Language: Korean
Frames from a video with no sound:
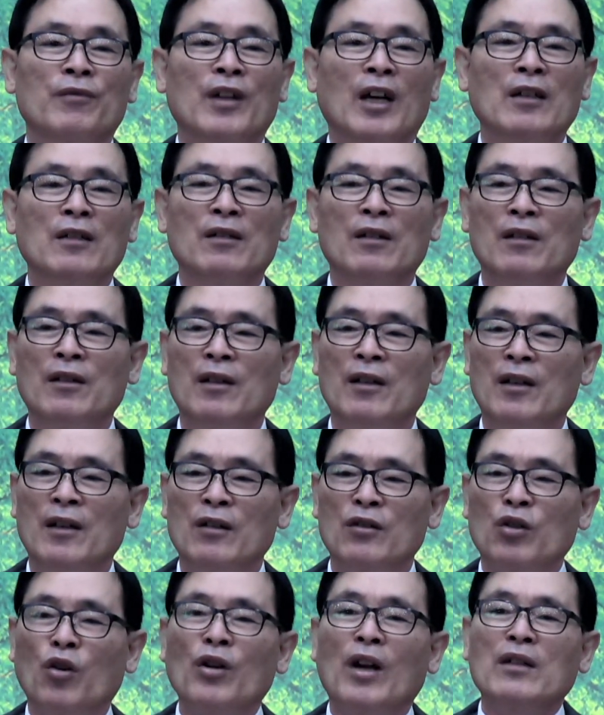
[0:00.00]
나는
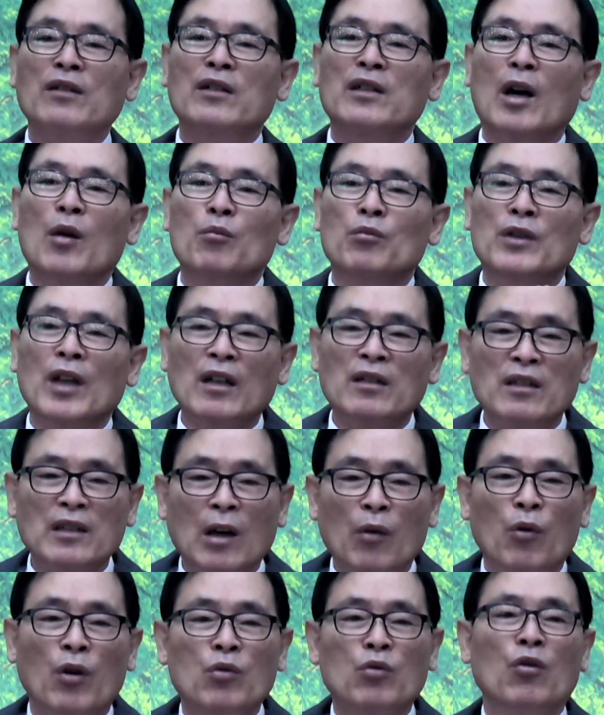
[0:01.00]
선한 싸움 다
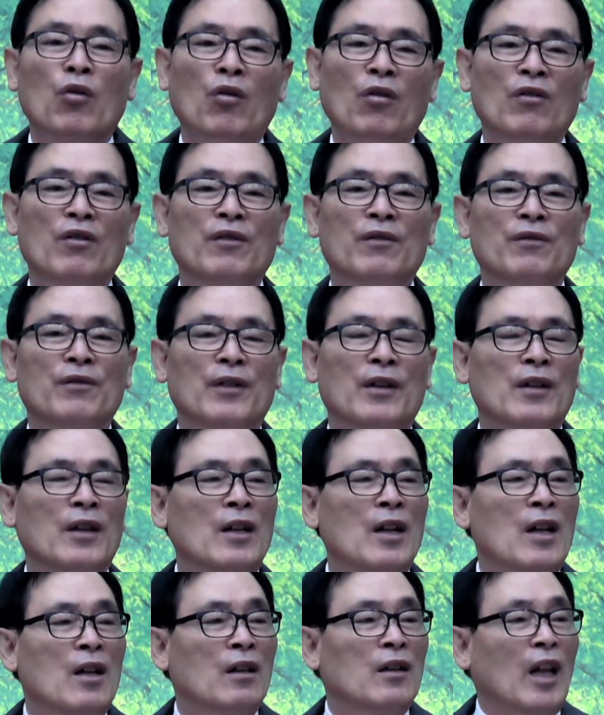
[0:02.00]
싸웠고
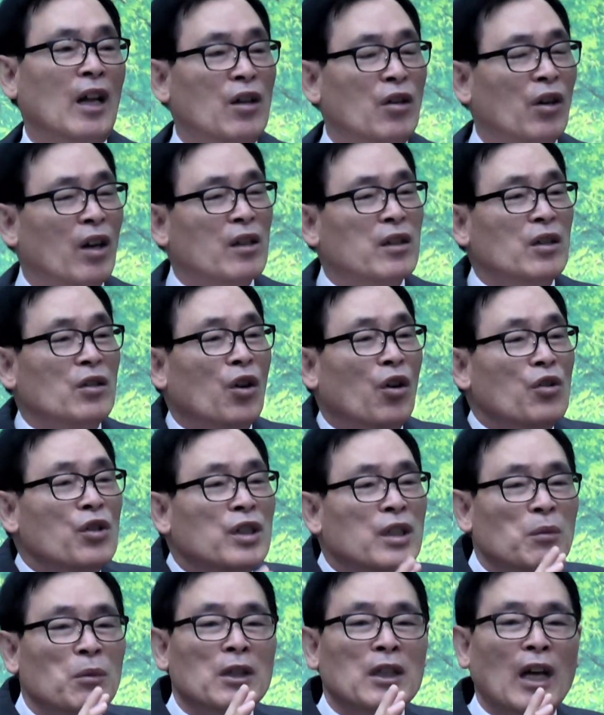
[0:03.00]
달려갈 길
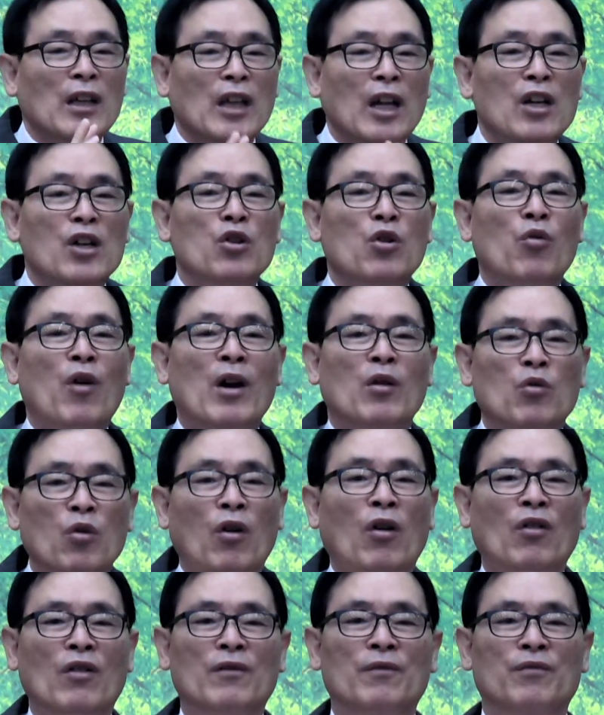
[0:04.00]
열심히 다
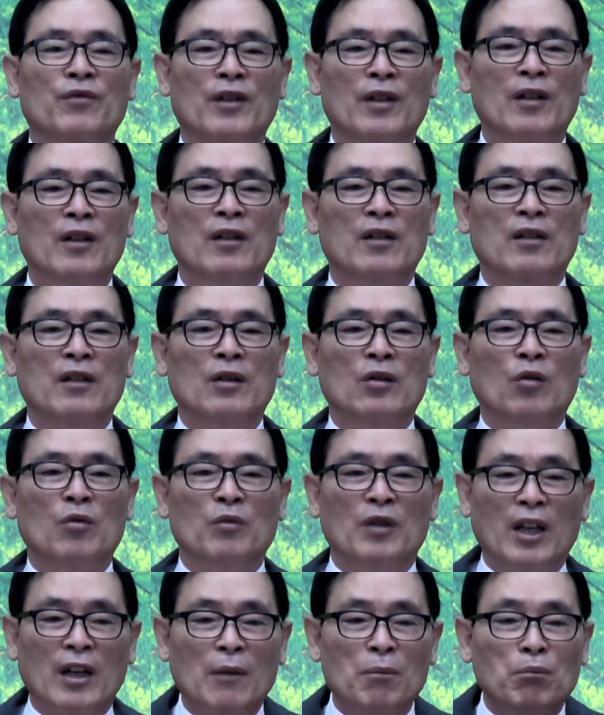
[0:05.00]
달려왔고 그리고
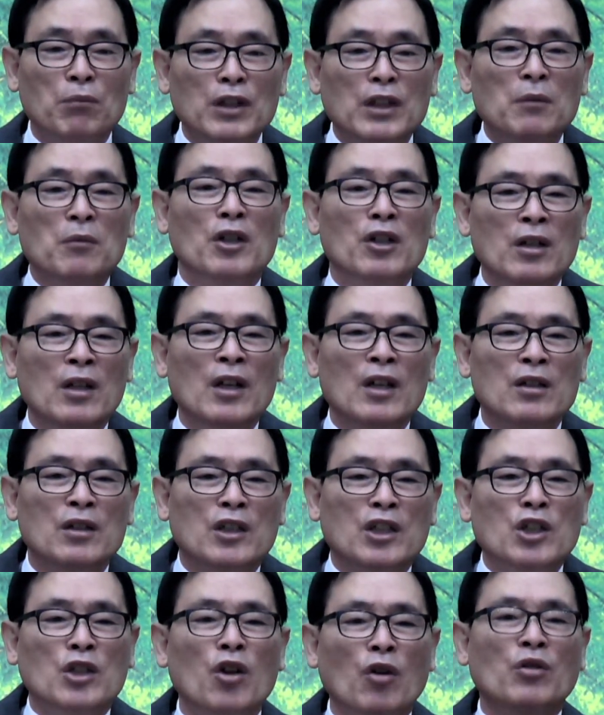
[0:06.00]
내가 믿음을
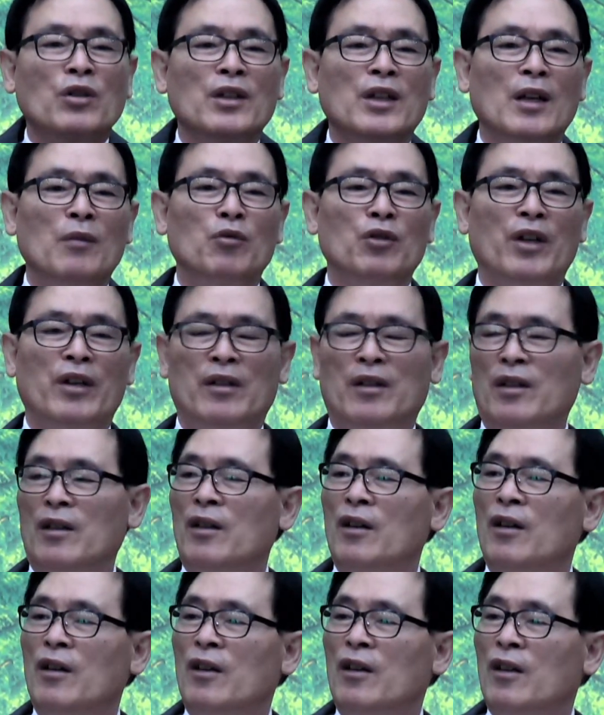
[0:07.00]
지켰기 때문에
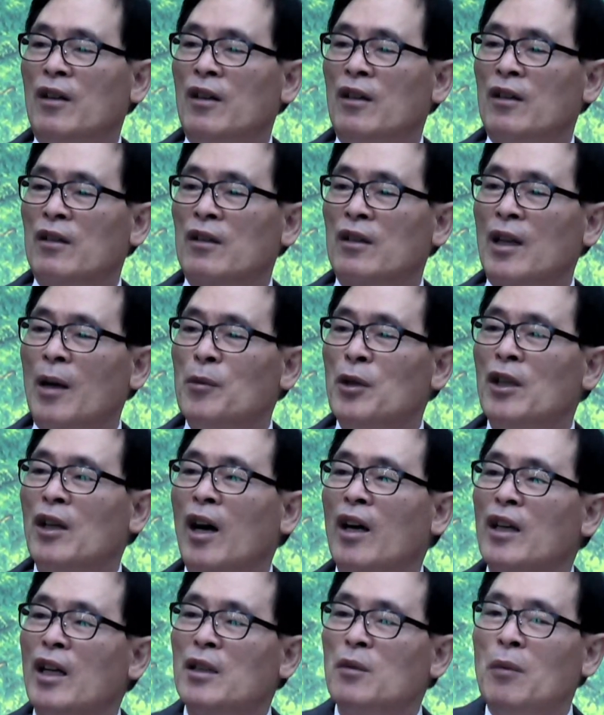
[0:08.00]
그다음에
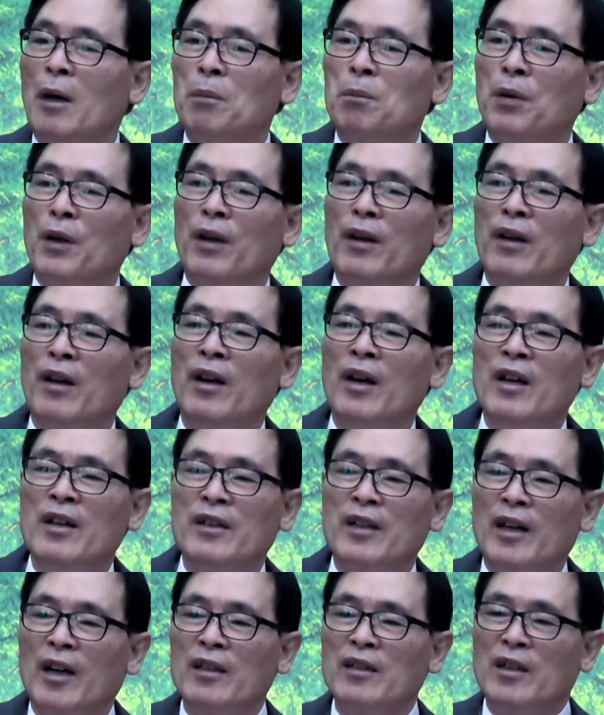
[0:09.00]
하나님 앞에
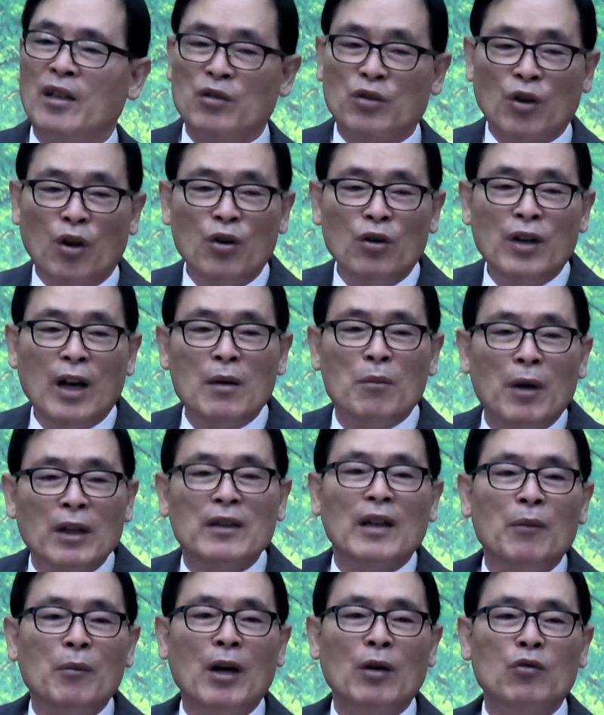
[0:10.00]
내가 이젠
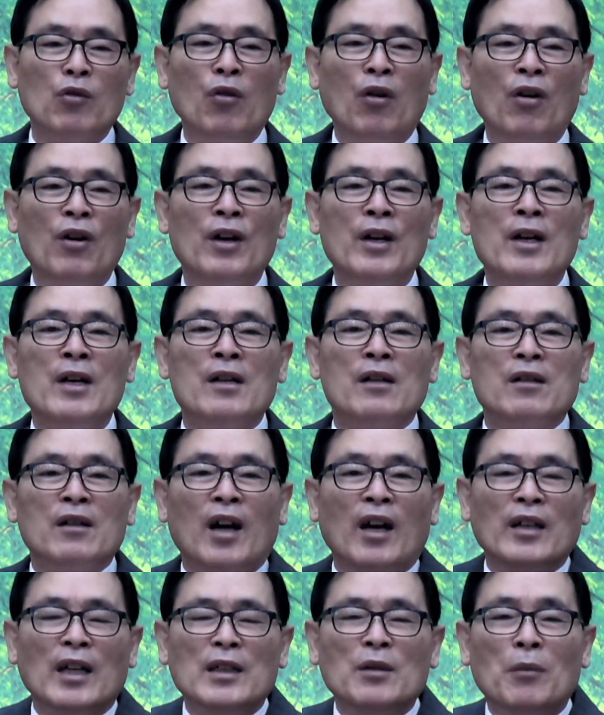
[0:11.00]
설날만 남았고 그
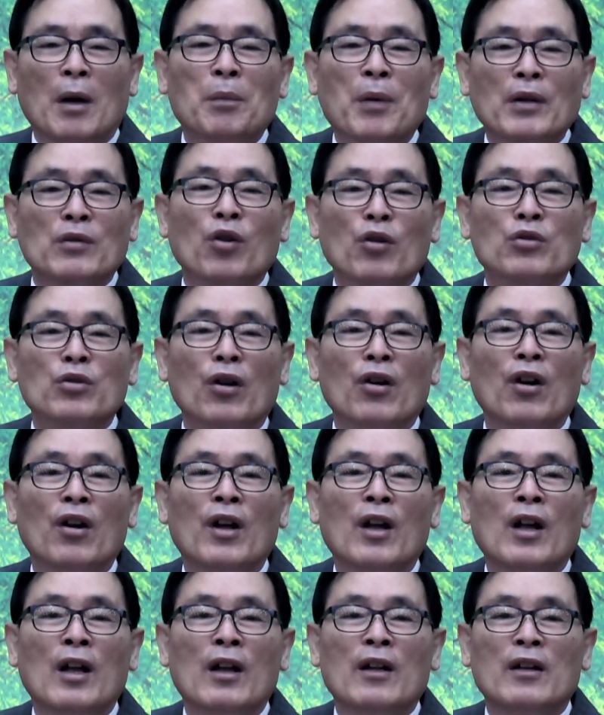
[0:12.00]
하나님 앞에
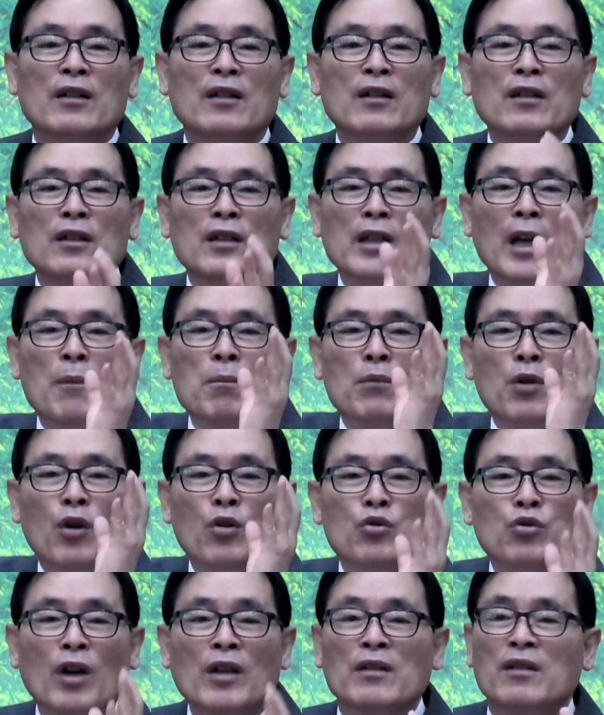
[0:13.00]
서서 의의
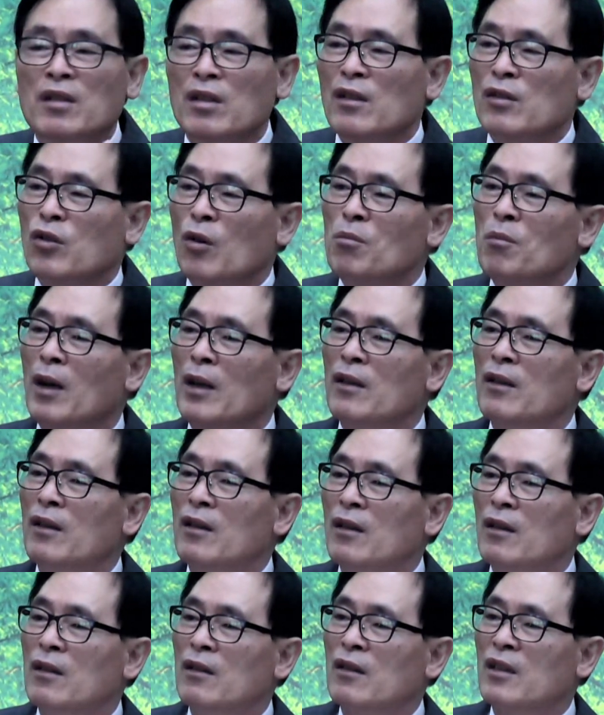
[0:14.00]
멸류관 쓸 것만
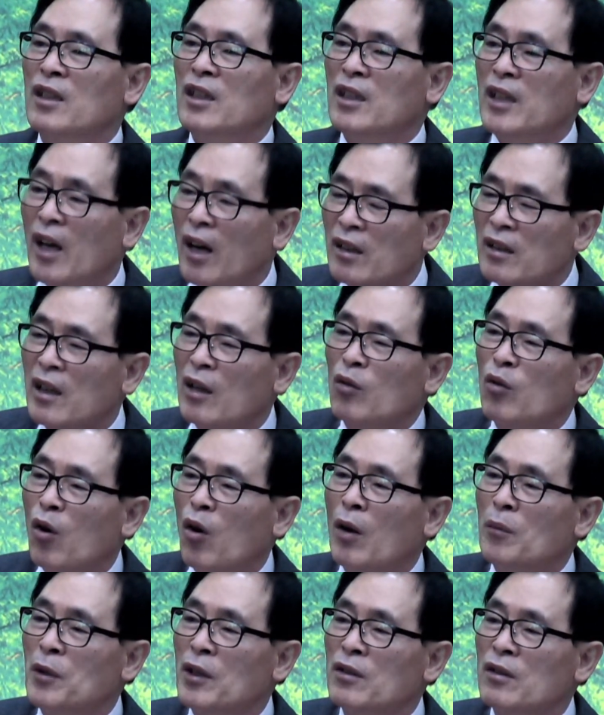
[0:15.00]
기대한다고
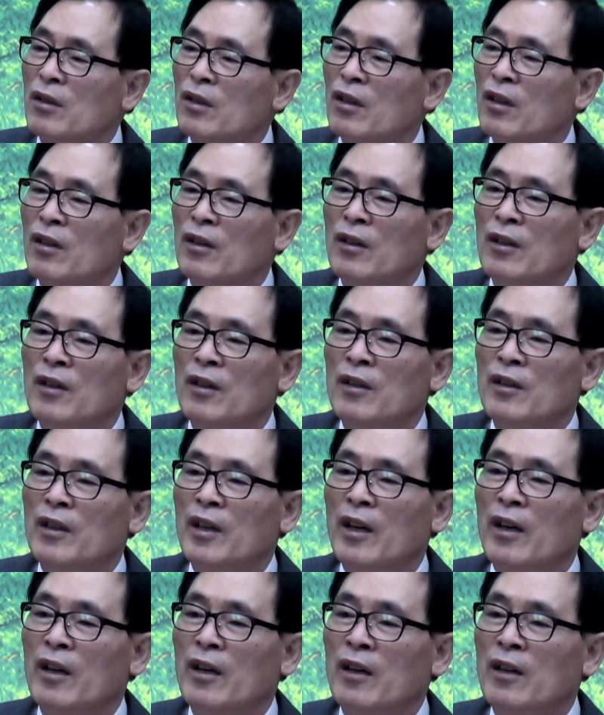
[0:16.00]
하면서
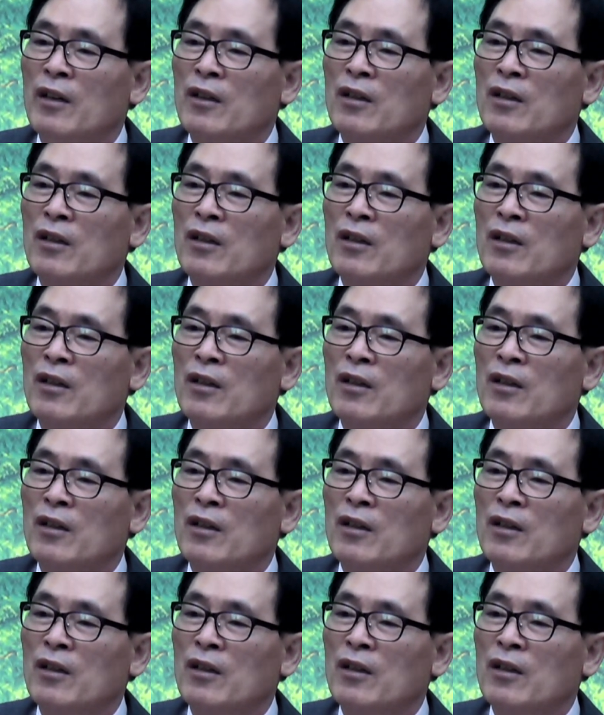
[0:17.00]
네.